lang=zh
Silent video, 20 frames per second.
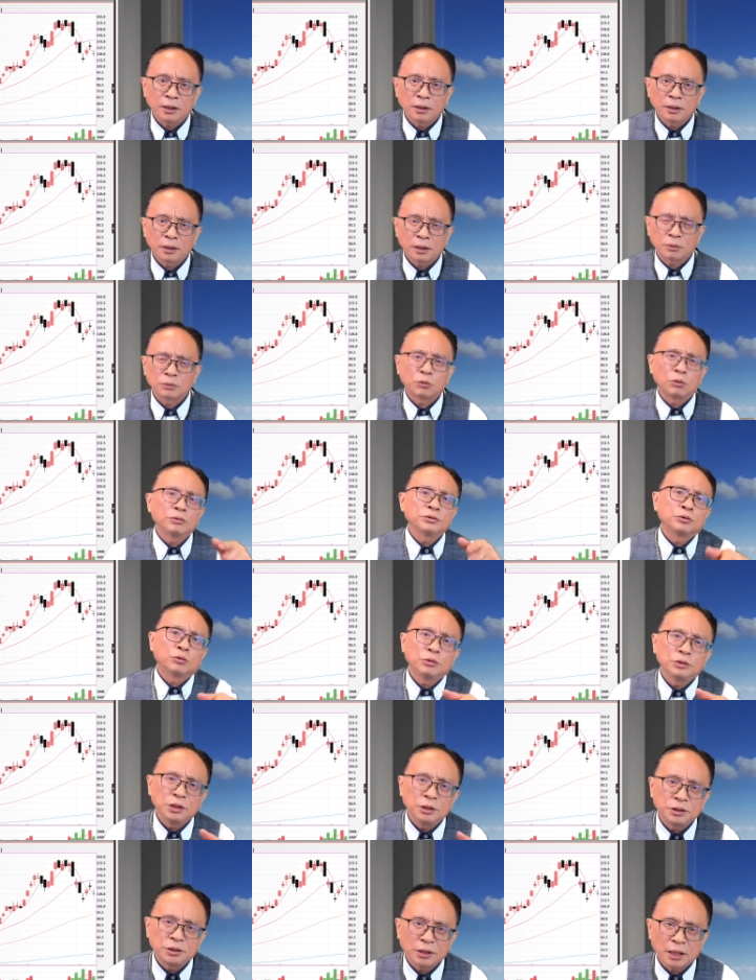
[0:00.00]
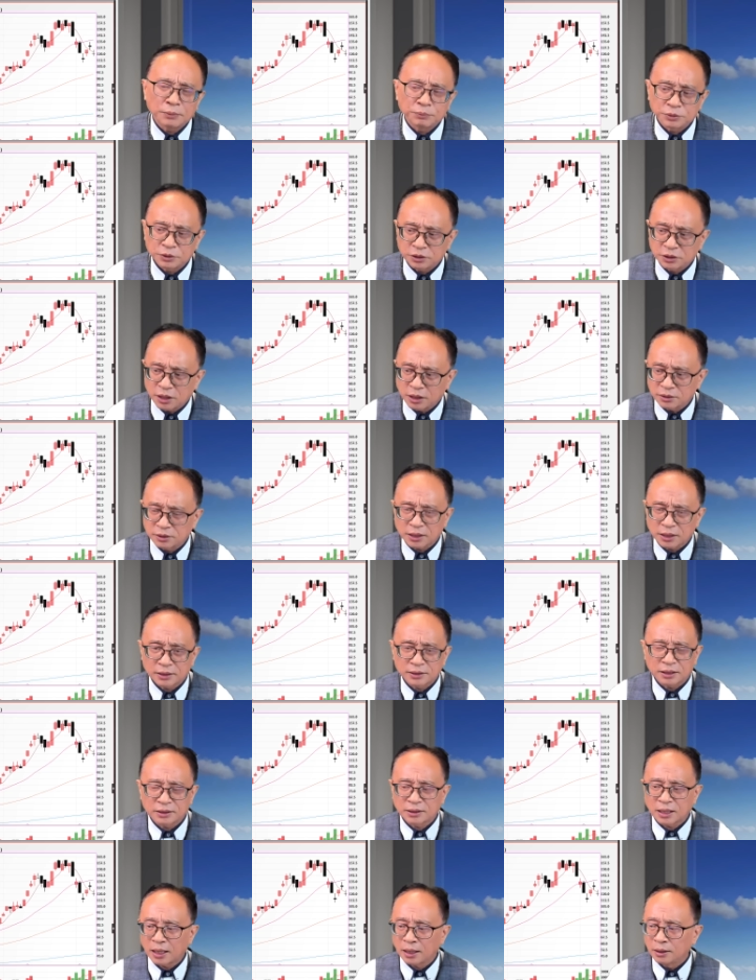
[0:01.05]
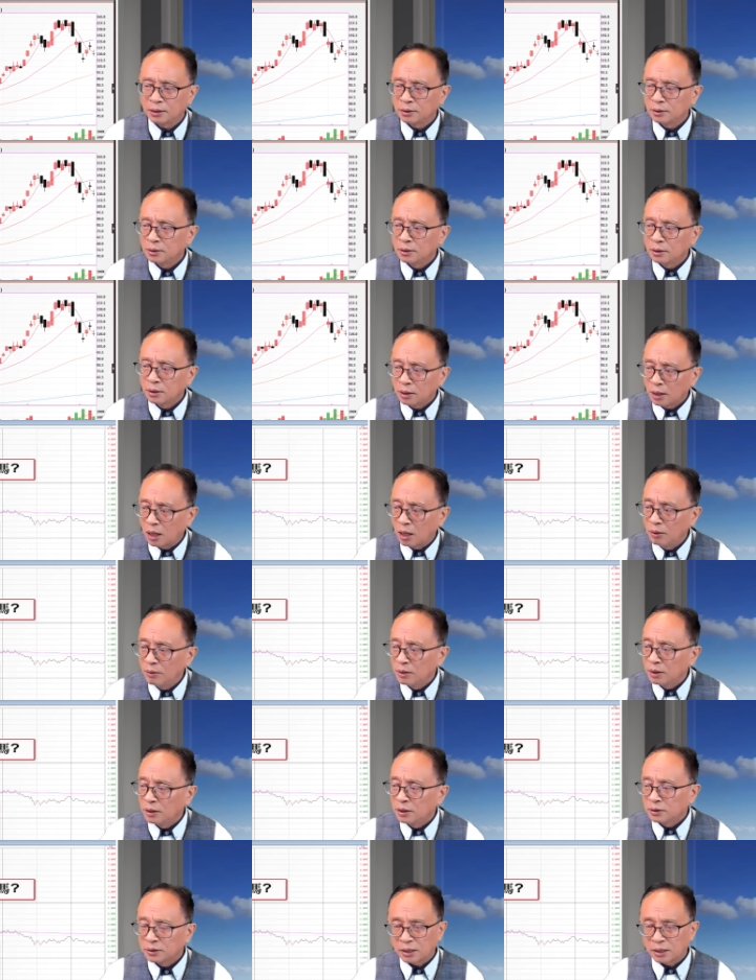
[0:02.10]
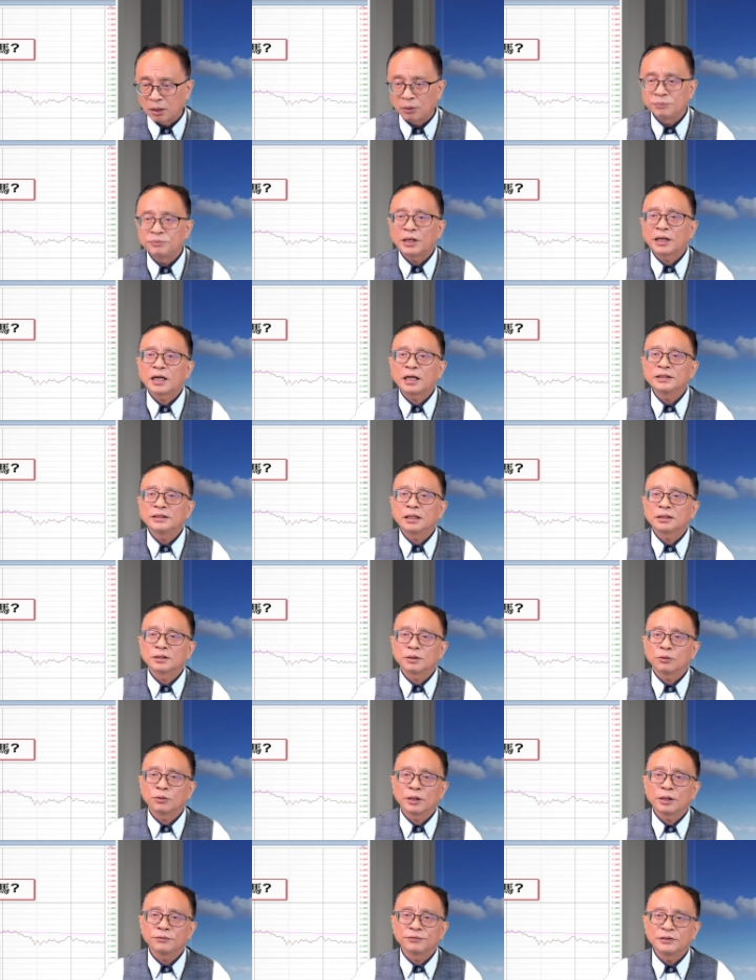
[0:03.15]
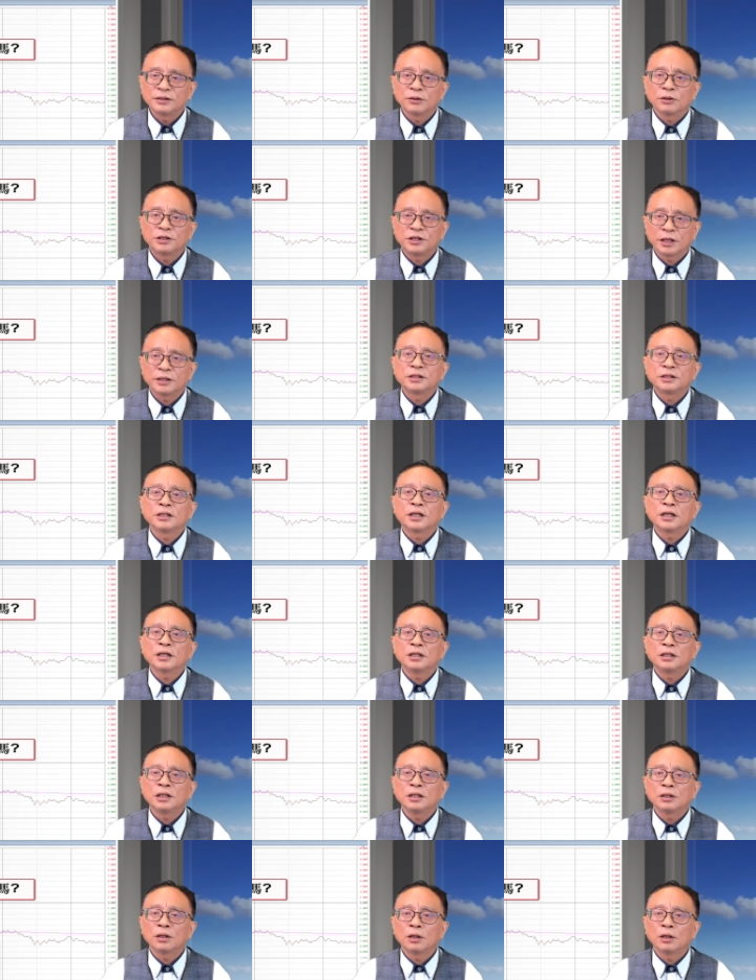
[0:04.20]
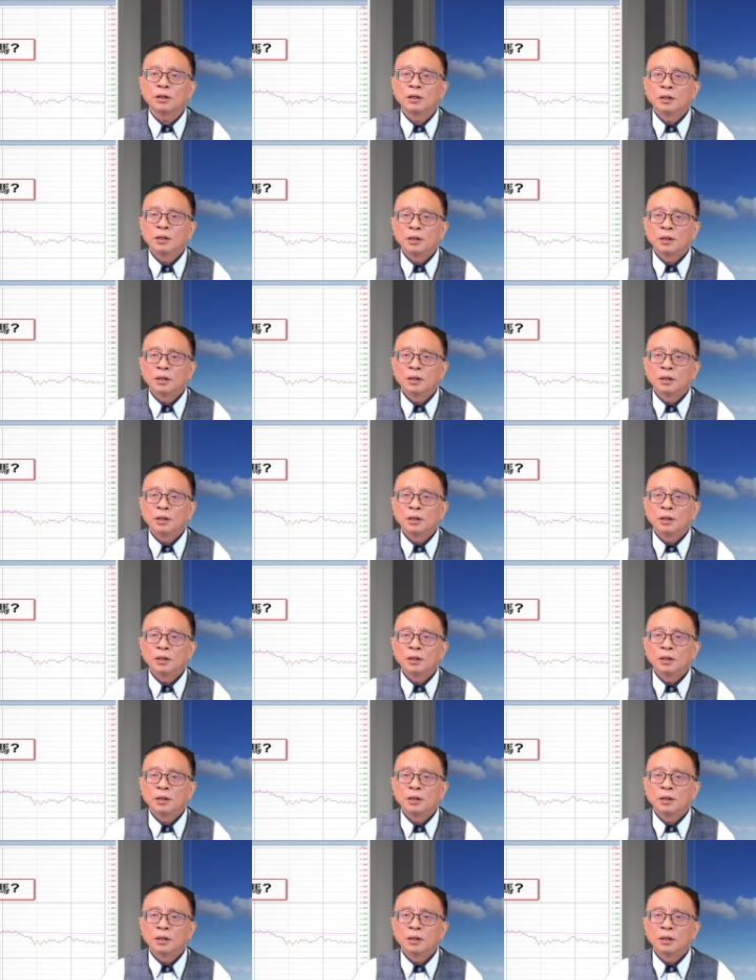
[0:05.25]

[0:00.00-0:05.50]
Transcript: 啊国国际场不是这样在在涨。好，那我们来看一下，这我要分手解释给你听哦。